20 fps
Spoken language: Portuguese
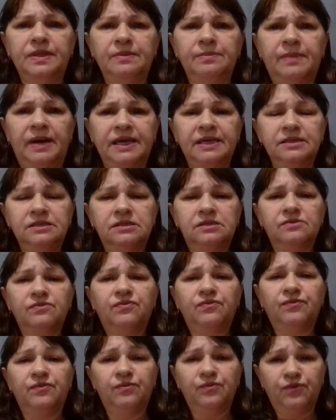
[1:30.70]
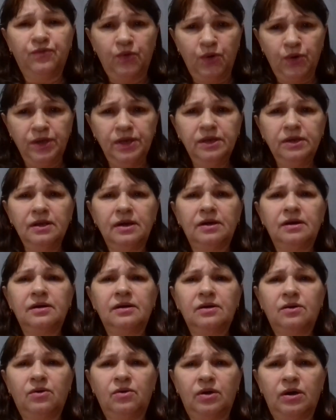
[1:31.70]
mas foi
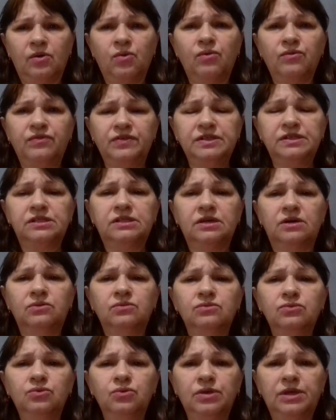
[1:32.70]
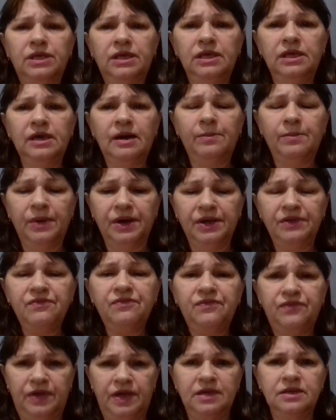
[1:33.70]
a confissão do que a mãe
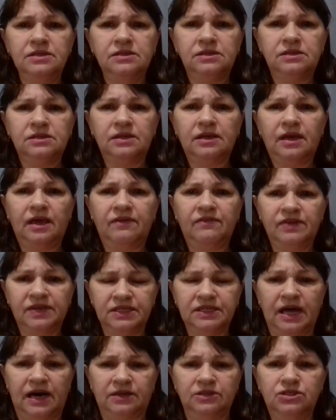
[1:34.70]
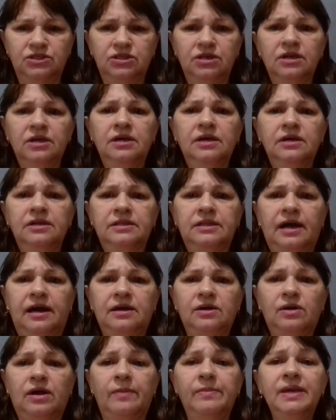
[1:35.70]
fez é verdade,
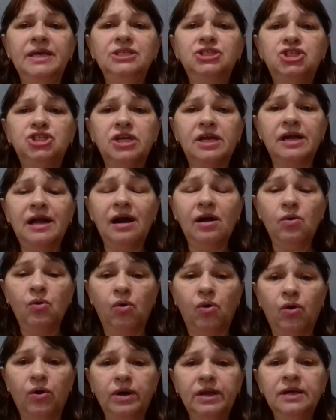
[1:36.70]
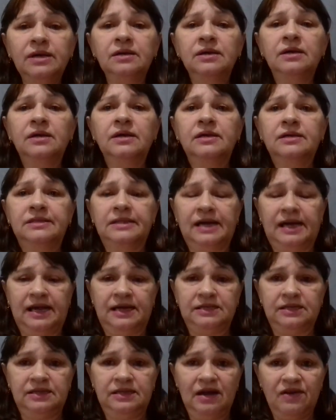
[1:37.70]
tá? Eu acabei de chegar agora da
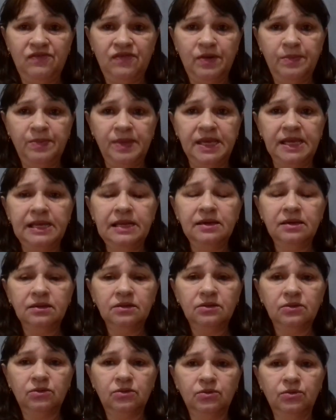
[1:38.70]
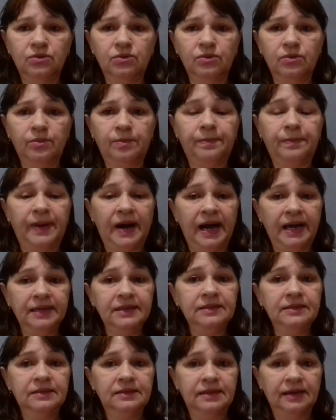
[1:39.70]
casa da família do
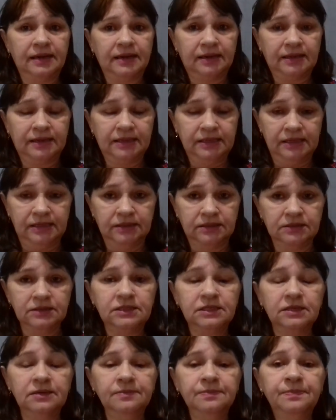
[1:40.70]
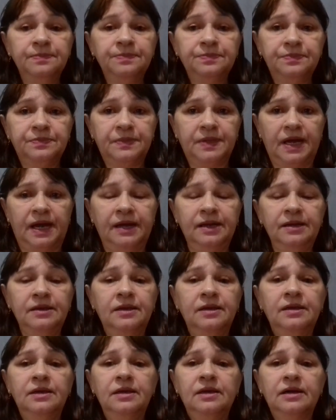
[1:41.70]
pai da criança, tá?
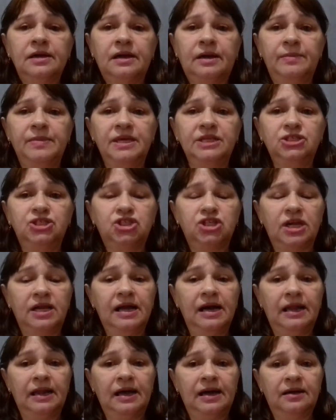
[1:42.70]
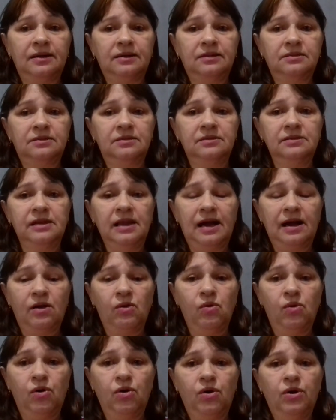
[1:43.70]
Acabei de chegar lá de lá
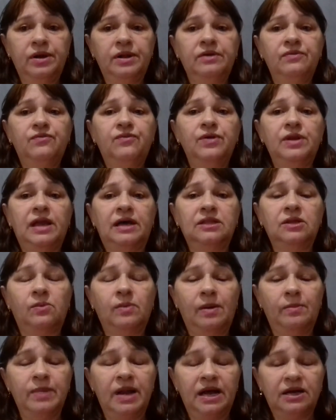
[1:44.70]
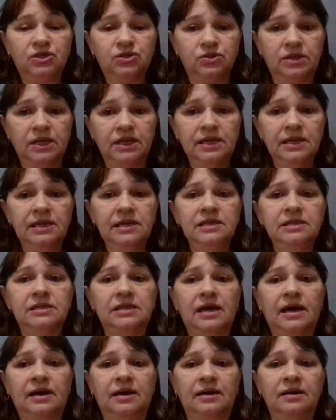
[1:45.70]
agora, fui lá dar um abraço neles
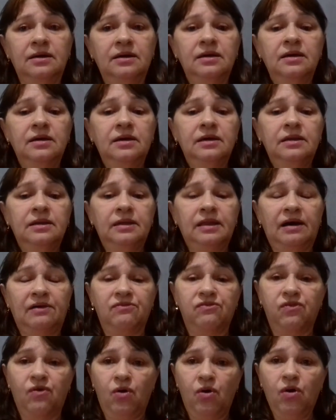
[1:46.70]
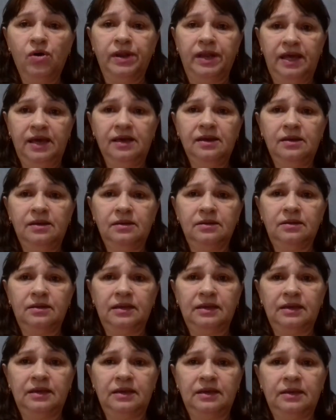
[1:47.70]
na na avó, né?
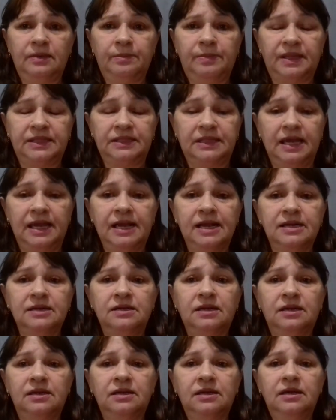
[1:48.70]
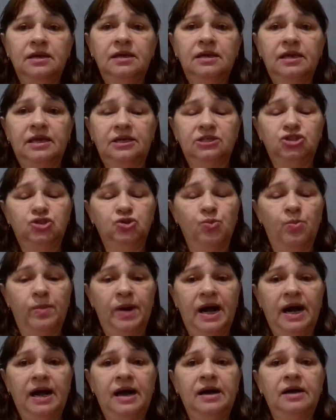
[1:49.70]
É, paterna, que é a
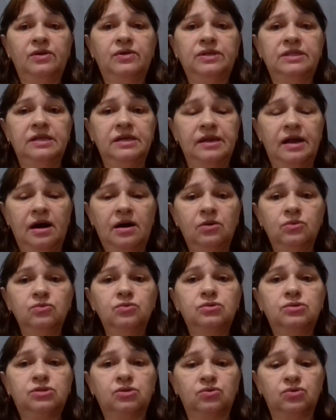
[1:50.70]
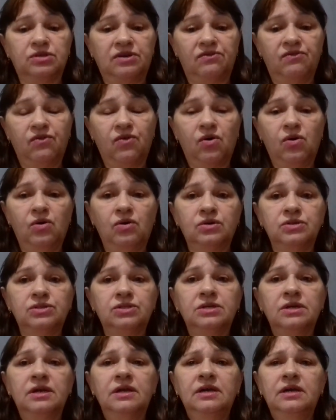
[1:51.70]
Gilmar, Ederaldo, que são os
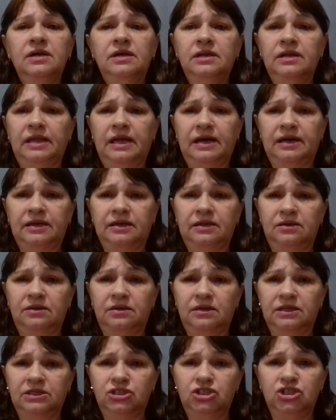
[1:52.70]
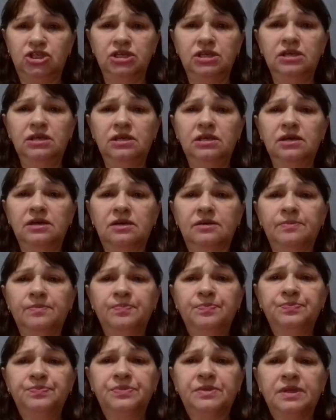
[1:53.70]
avós, na, na tia,
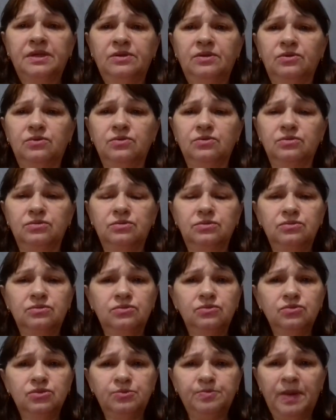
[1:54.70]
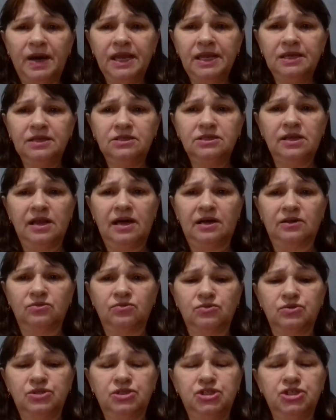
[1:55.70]
no, nos parentes lá,
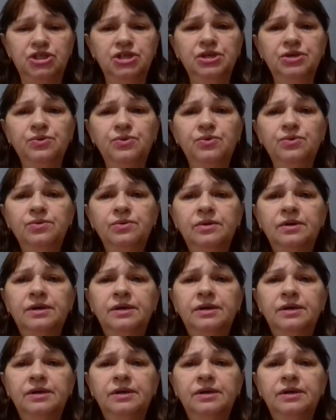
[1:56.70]
nos tios,